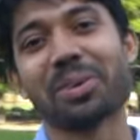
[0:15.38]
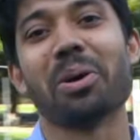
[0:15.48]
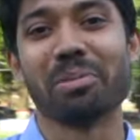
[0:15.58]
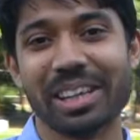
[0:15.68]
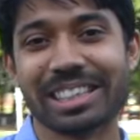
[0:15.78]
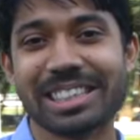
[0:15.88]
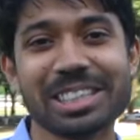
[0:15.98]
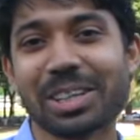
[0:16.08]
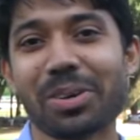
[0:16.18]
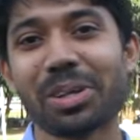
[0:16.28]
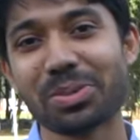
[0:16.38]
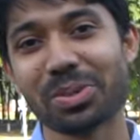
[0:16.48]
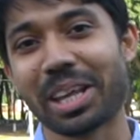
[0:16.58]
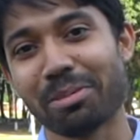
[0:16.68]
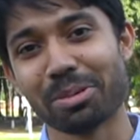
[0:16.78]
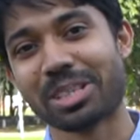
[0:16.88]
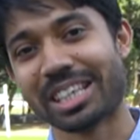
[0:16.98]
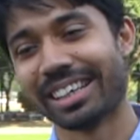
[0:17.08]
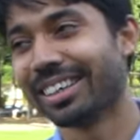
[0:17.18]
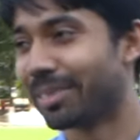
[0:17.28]
অনেক কমই দেখছি নিজের কলেজের জন্য তাই
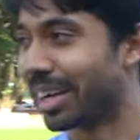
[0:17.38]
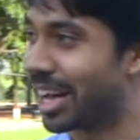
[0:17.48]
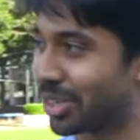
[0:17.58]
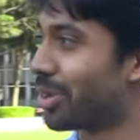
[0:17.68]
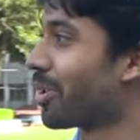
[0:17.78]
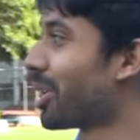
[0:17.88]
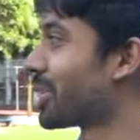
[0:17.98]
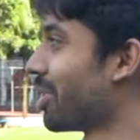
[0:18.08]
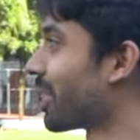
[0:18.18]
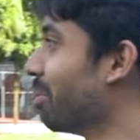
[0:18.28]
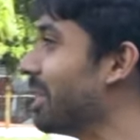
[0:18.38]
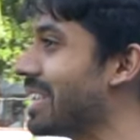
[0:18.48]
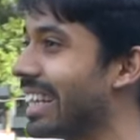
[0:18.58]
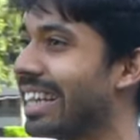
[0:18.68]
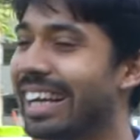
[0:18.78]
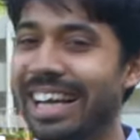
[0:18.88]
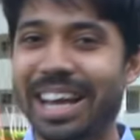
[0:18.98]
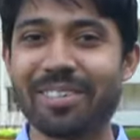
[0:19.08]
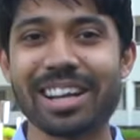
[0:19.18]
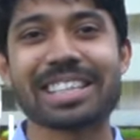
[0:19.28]
বলছে না বাট আসলে কলেজটা অনেক অ্যামেজিং
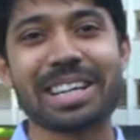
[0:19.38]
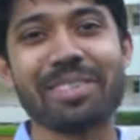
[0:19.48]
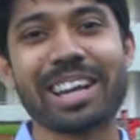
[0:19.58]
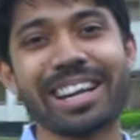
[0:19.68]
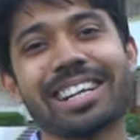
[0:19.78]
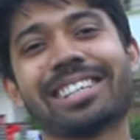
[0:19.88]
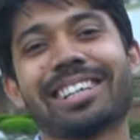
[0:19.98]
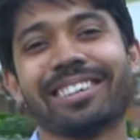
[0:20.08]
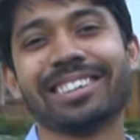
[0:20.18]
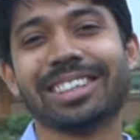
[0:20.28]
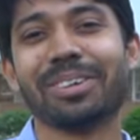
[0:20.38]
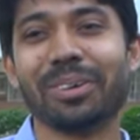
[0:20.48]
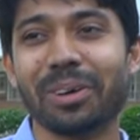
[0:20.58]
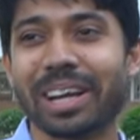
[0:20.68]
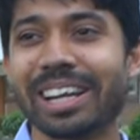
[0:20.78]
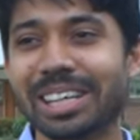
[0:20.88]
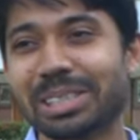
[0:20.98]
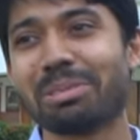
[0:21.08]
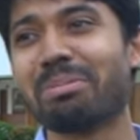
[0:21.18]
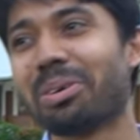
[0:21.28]
এবং আজকে আমি এখানে আসা একটা রিজন হলো এখানে
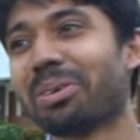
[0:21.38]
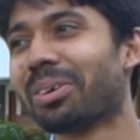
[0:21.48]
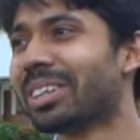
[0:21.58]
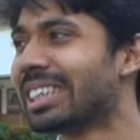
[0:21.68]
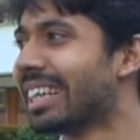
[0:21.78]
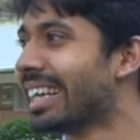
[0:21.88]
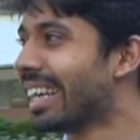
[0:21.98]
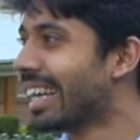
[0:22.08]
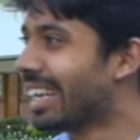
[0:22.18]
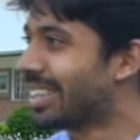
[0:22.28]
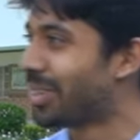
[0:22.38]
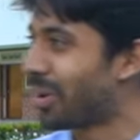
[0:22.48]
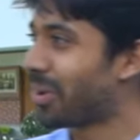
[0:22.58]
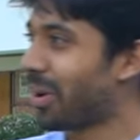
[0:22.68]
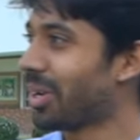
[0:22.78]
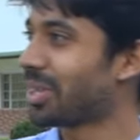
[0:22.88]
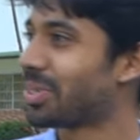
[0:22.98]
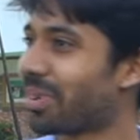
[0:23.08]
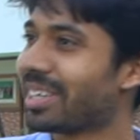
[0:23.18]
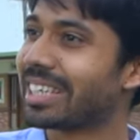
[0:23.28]
আসার পর মনে হলো যে যখন কলেজের
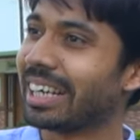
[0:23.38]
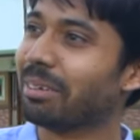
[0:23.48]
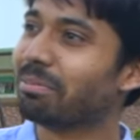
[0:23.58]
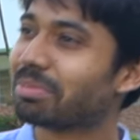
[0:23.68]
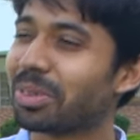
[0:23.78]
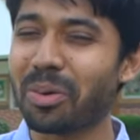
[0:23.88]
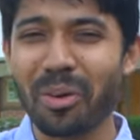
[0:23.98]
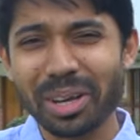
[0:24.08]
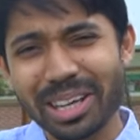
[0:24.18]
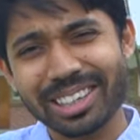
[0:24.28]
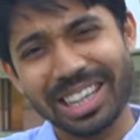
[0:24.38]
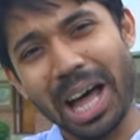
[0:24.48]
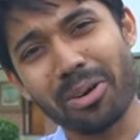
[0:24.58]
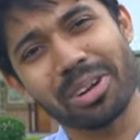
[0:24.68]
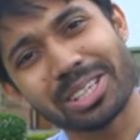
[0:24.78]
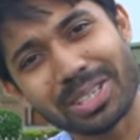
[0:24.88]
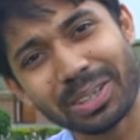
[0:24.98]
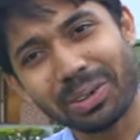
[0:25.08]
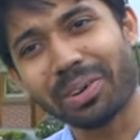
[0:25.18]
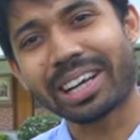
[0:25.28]
স্টুডেন্ট ছিলাম তখন অনেক ধারণা
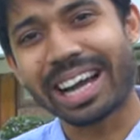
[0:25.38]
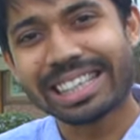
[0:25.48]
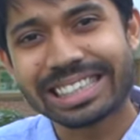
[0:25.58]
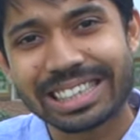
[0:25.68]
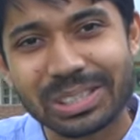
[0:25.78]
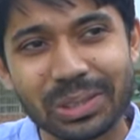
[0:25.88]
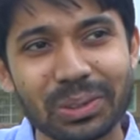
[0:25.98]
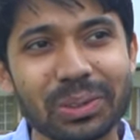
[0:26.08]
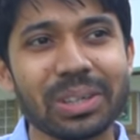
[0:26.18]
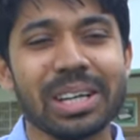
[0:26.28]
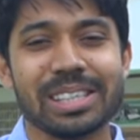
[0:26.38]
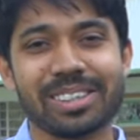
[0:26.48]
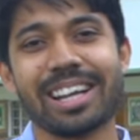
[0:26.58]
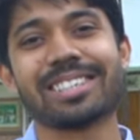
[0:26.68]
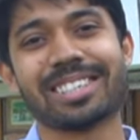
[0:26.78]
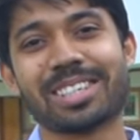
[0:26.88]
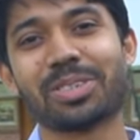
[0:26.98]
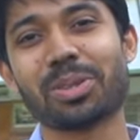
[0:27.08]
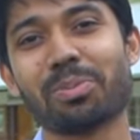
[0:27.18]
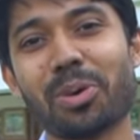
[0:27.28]
ছিল অনেক আইডিয়া ছিল যেগুলো আস্তে আস্তে
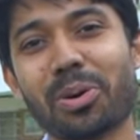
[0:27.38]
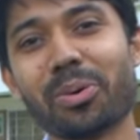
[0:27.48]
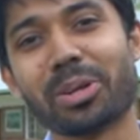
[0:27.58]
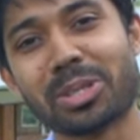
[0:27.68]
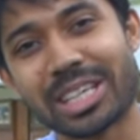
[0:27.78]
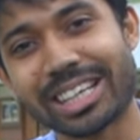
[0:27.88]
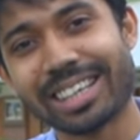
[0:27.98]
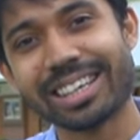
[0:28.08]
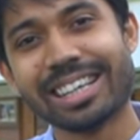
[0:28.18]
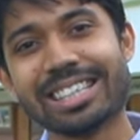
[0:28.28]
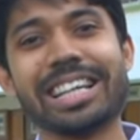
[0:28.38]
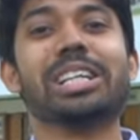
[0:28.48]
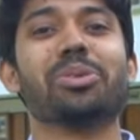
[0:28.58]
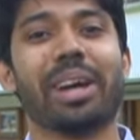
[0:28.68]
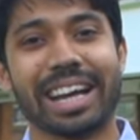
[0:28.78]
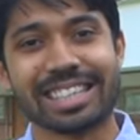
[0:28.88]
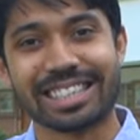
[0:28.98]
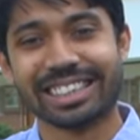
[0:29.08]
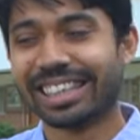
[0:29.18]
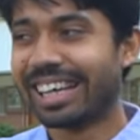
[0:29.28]
যত বড় হচ্ছি চেঞ্জ হয়ে গেছে